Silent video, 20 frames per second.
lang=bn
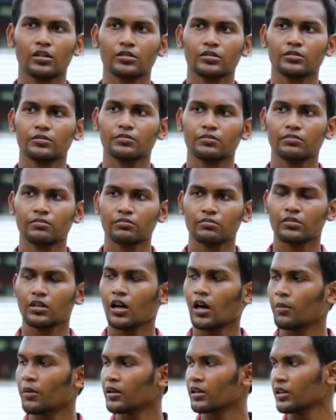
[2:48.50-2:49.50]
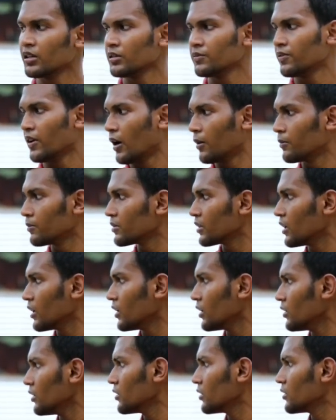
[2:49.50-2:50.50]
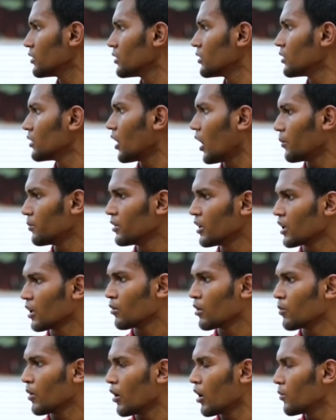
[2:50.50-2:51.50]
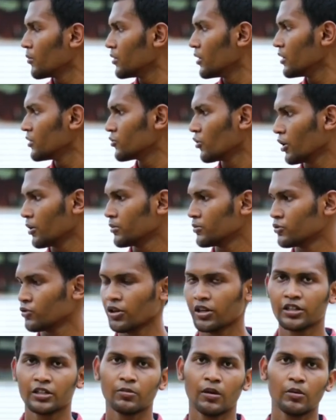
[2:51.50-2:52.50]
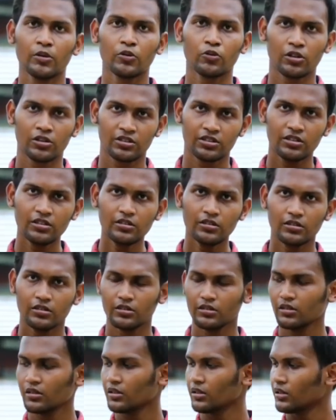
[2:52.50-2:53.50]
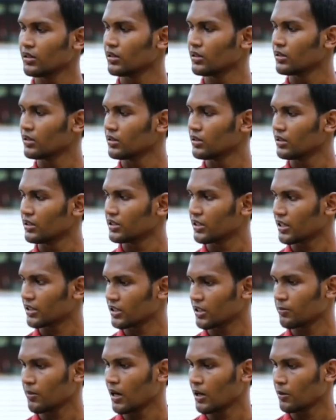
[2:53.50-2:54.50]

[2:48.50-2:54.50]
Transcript: আর আমার এই ফার্মটা আমি আর আমার বাবা মিলে জয়েন্ট জয়েন্টভাবে করেছি এটা একটা